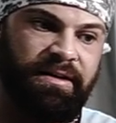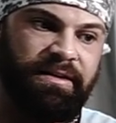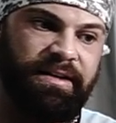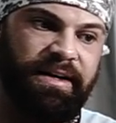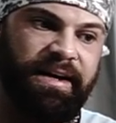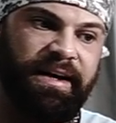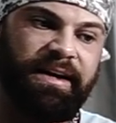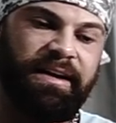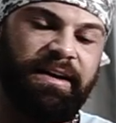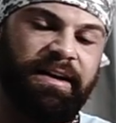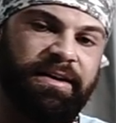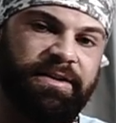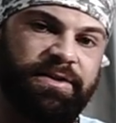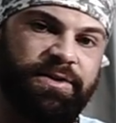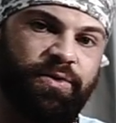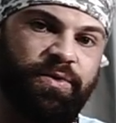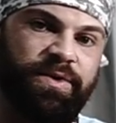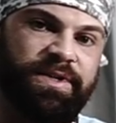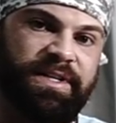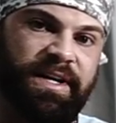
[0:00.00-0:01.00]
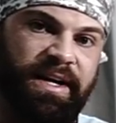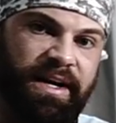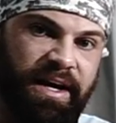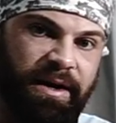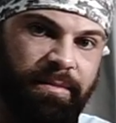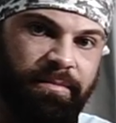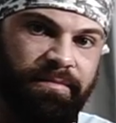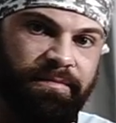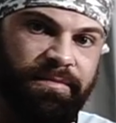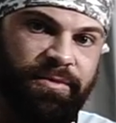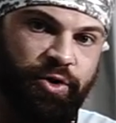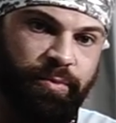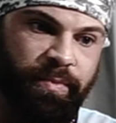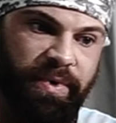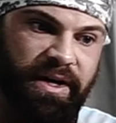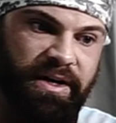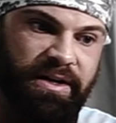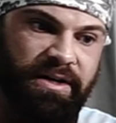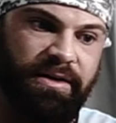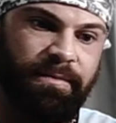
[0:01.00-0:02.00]
die Regeneration ist gegeben,
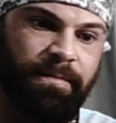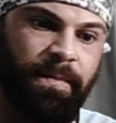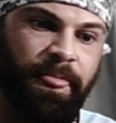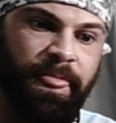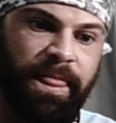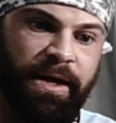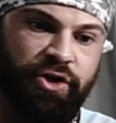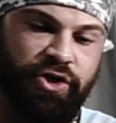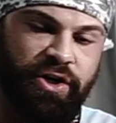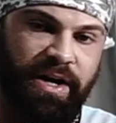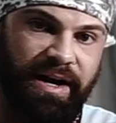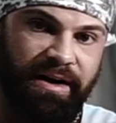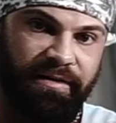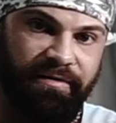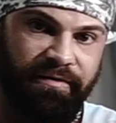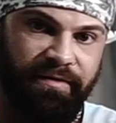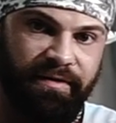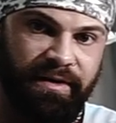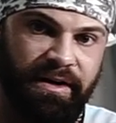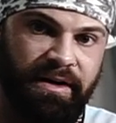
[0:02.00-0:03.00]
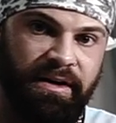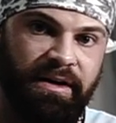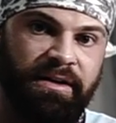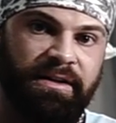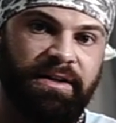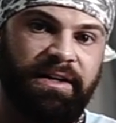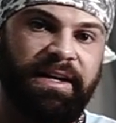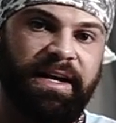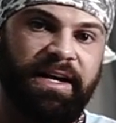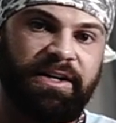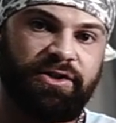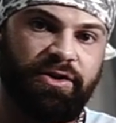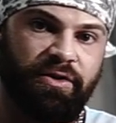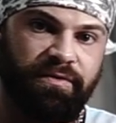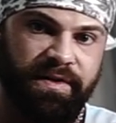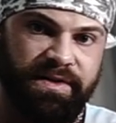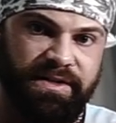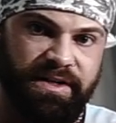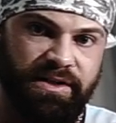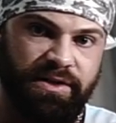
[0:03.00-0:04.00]
sprich Schlaf, die
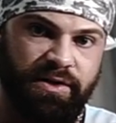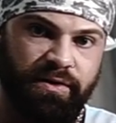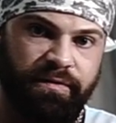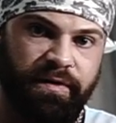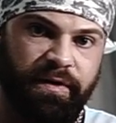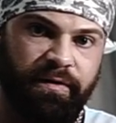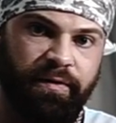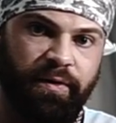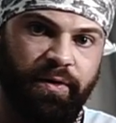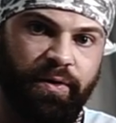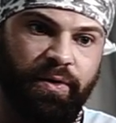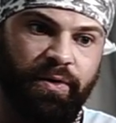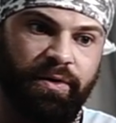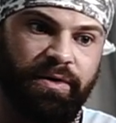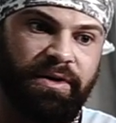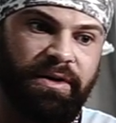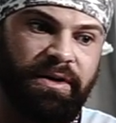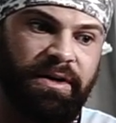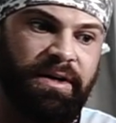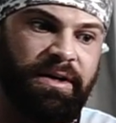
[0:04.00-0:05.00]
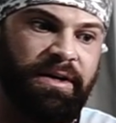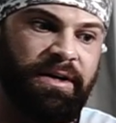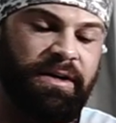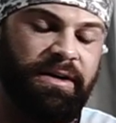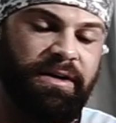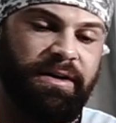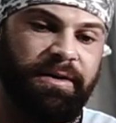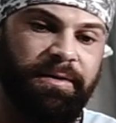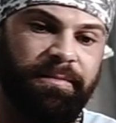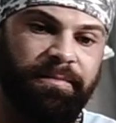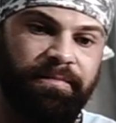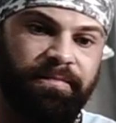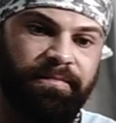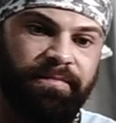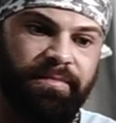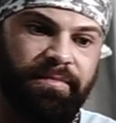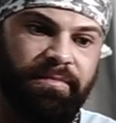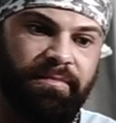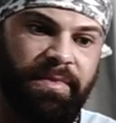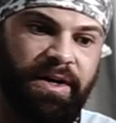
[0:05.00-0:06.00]
Nährstoffe sind zur Verfügung,
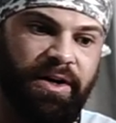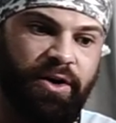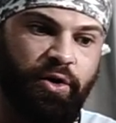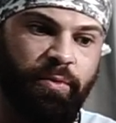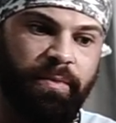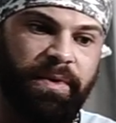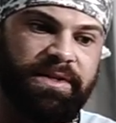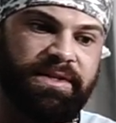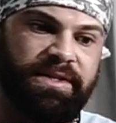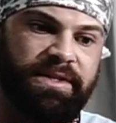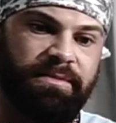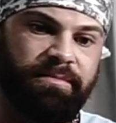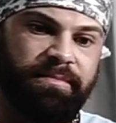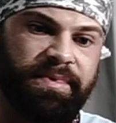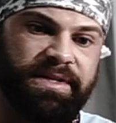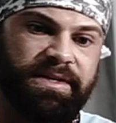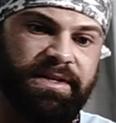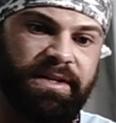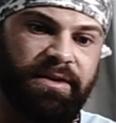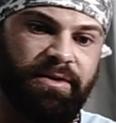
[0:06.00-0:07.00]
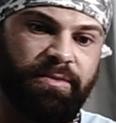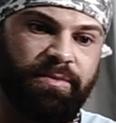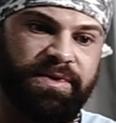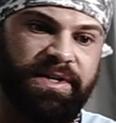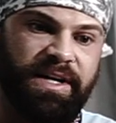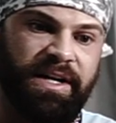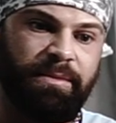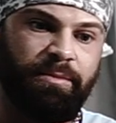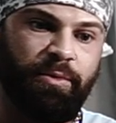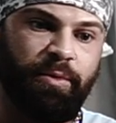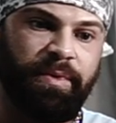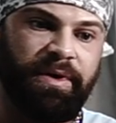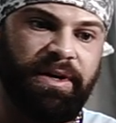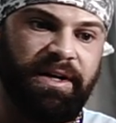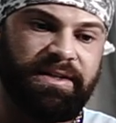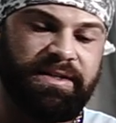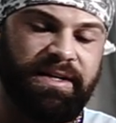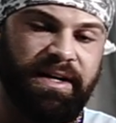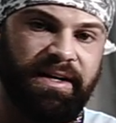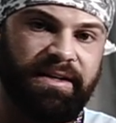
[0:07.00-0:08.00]
ähm, man kümmert sich ein bisschen um seine
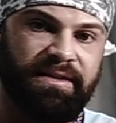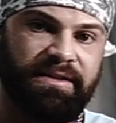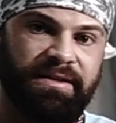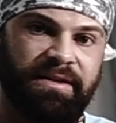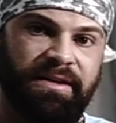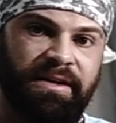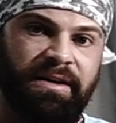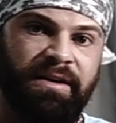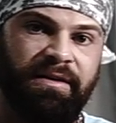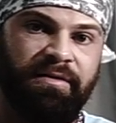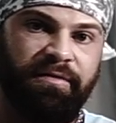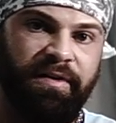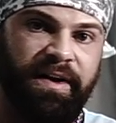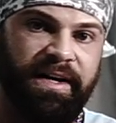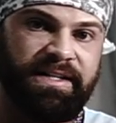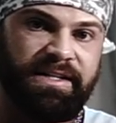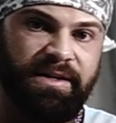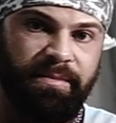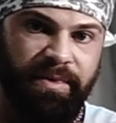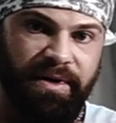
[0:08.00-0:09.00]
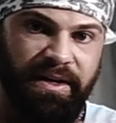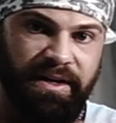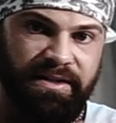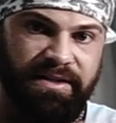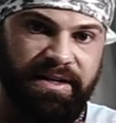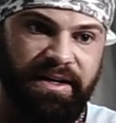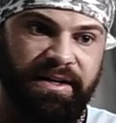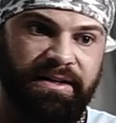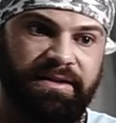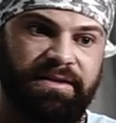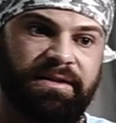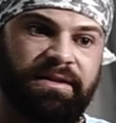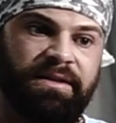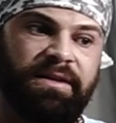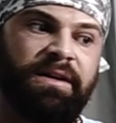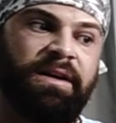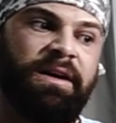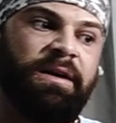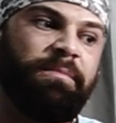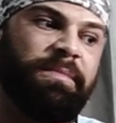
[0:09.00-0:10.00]
Mobilität, Flexibilität,
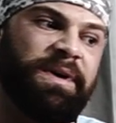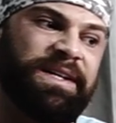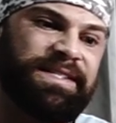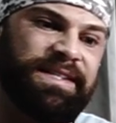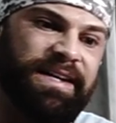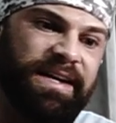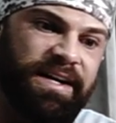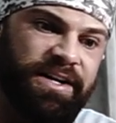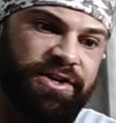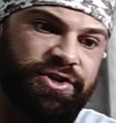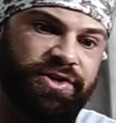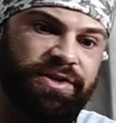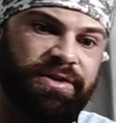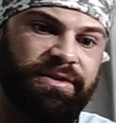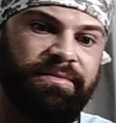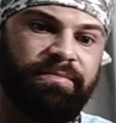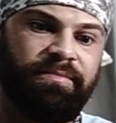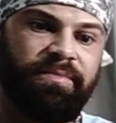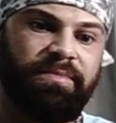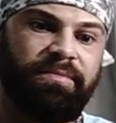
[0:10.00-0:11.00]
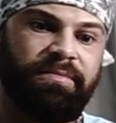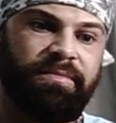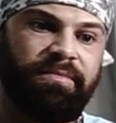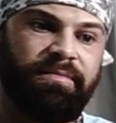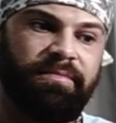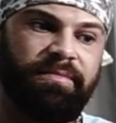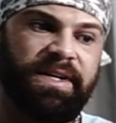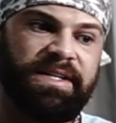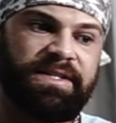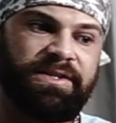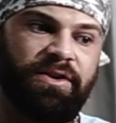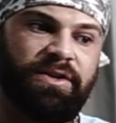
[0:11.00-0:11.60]
Massagen. Es